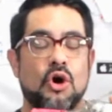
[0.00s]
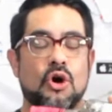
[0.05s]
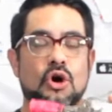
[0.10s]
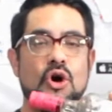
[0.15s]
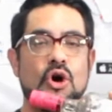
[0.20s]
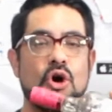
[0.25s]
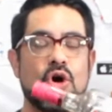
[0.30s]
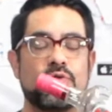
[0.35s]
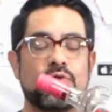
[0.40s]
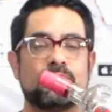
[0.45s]

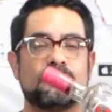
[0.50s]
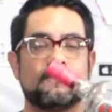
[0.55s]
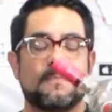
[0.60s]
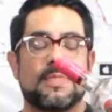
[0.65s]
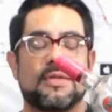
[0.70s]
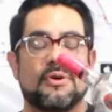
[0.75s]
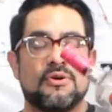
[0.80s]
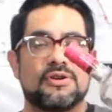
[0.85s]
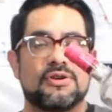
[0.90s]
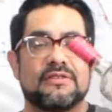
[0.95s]

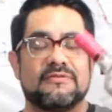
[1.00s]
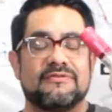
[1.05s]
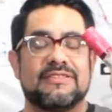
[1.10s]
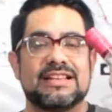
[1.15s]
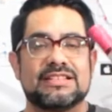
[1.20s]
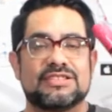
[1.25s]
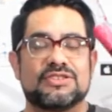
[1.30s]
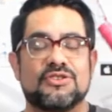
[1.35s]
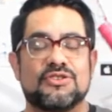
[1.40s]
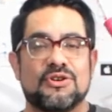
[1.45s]
Con,
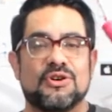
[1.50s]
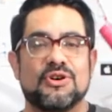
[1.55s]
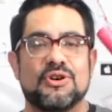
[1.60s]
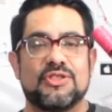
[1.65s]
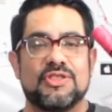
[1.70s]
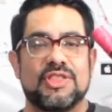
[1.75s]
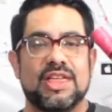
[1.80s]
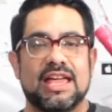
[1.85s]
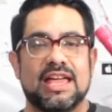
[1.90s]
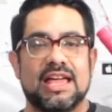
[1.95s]

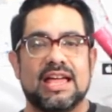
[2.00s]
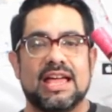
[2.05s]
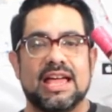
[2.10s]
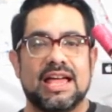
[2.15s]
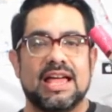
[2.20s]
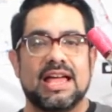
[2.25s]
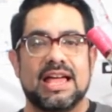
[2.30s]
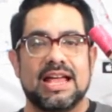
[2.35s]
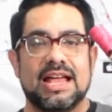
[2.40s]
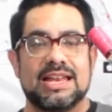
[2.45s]
refresco
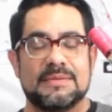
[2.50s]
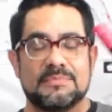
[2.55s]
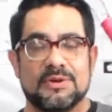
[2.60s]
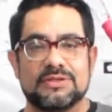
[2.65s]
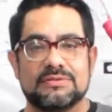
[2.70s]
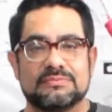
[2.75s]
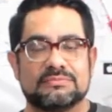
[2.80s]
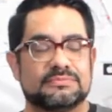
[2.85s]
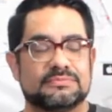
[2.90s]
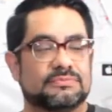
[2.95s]
de
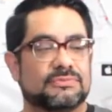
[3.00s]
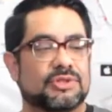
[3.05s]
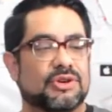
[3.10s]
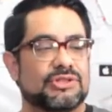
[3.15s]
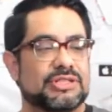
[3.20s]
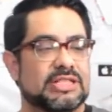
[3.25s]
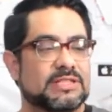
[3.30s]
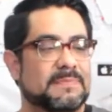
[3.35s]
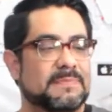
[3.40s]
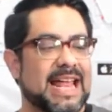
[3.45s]
limón,
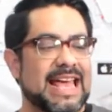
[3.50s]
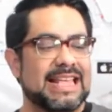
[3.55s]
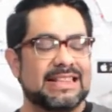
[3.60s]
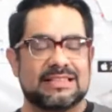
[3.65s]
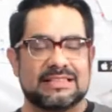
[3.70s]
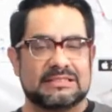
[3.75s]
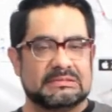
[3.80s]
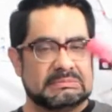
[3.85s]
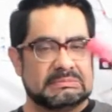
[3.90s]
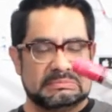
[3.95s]
con
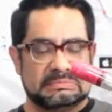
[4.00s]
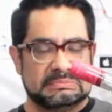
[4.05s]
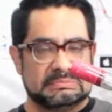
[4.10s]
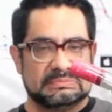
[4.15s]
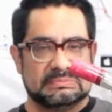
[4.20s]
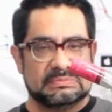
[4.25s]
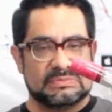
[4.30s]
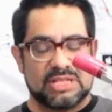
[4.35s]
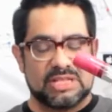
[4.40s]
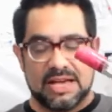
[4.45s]
Sprite.
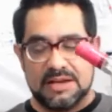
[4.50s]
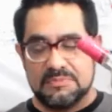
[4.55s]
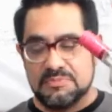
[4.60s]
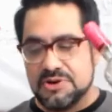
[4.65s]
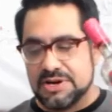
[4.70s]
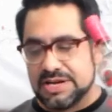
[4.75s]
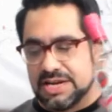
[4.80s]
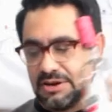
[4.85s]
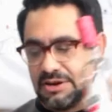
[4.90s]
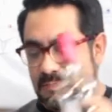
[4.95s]
Sabe
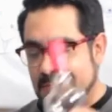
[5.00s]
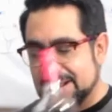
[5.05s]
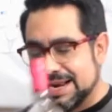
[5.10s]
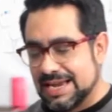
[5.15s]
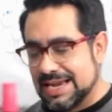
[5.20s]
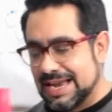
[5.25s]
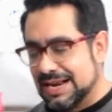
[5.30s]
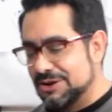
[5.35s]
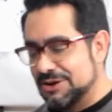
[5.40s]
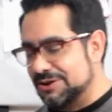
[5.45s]
muy rico
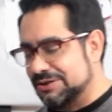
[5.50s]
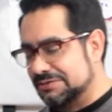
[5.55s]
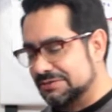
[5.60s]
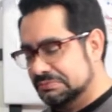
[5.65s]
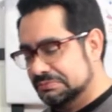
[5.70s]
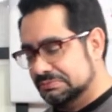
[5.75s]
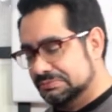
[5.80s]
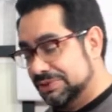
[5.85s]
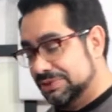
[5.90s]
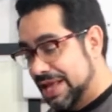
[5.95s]
para la calor.
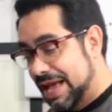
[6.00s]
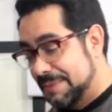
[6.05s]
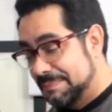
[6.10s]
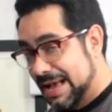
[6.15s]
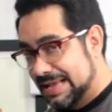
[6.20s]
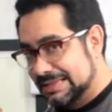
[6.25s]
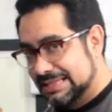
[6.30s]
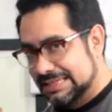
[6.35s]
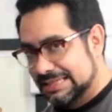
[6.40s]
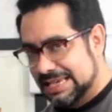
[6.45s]
Nada
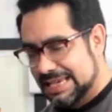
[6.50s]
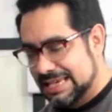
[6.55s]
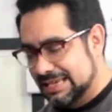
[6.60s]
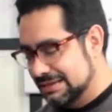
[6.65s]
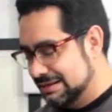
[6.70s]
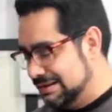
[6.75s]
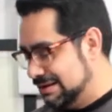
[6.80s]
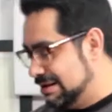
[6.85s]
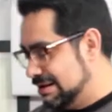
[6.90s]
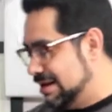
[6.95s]
más
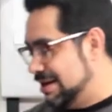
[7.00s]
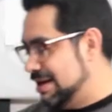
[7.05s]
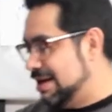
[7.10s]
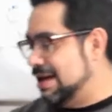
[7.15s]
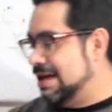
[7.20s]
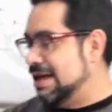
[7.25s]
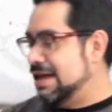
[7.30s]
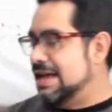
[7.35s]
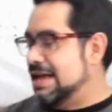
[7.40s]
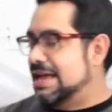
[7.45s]
así.
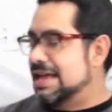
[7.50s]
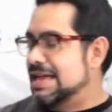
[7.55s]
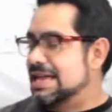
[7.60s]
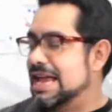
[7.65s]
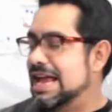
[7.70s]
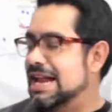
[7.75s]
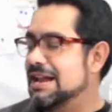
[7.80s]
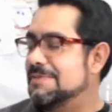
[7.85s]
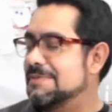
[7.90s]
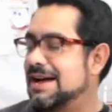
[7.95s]

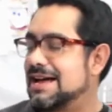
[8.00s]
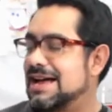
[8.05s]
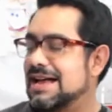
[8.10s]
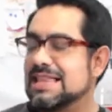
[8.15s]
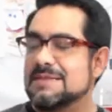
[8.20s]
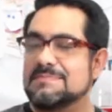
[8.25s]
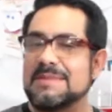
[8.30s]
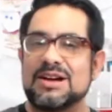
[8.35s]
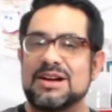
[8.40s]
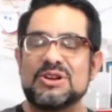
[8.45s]
Y el
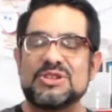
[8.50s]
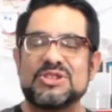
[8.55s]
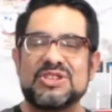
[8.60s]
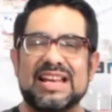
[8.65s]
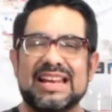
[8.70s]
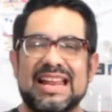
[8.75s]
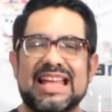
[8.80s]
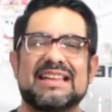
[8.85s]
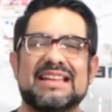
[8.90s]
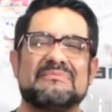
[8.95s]
Bacardí Mango
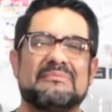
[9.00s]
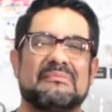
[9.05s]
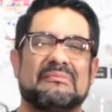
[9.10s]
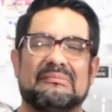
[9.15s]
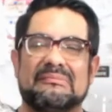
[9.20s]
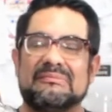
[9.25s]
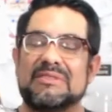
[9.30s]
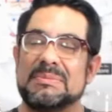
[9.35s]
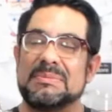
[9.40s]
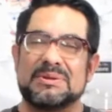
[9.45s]
Chile
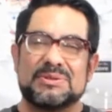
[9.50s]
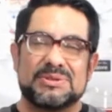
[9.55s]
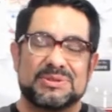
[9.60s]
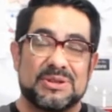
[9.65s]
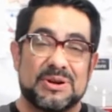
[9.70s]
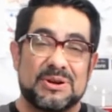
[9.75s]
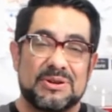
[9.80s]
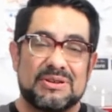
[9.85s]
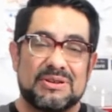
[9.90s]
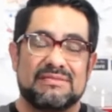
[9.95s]
no me
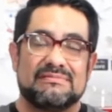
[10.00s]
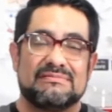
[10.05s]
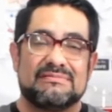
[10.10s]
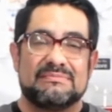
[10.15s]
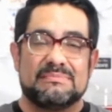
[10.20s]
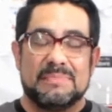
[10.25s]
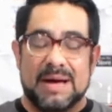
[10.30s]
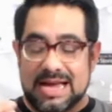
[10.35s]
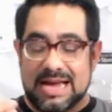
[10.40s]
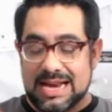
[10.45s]
gustó.
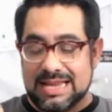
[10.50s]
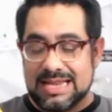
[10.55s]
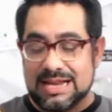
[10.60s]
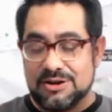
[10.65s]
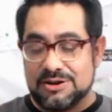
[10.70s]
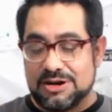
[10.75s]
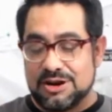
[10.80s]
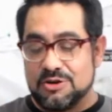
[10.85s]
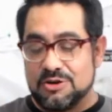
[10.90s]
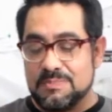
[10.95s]
Bacardí
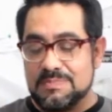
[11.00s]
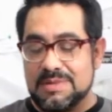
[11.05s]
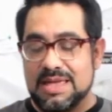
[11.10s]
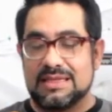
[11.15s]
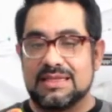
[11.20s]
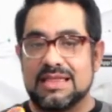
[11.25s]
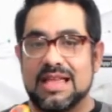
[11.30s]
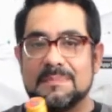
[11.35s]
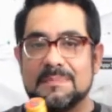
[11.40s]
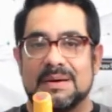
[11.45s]
lo
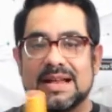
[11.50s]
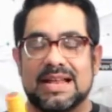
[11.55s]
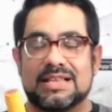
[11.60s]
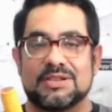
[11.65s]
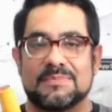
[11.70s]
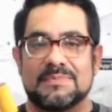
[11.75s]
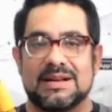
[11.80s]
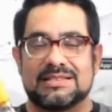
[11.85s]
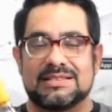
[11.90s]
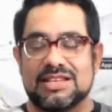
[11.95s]
recomienda
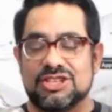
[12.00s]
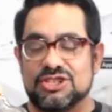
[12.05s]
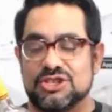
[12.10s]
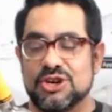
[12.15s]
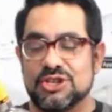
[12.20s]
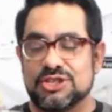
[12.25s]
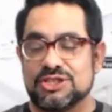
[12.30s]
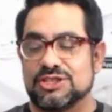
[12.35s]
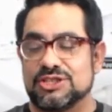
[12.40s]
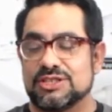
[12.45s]
para tomarse en
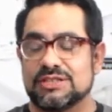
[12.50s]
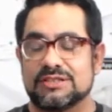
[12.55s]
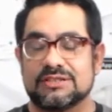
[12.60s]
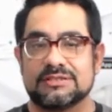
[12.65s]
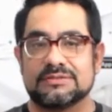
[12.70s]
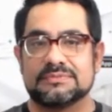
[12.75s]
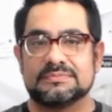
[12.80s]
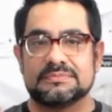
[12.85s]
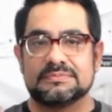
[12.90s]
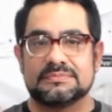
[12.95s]
shots.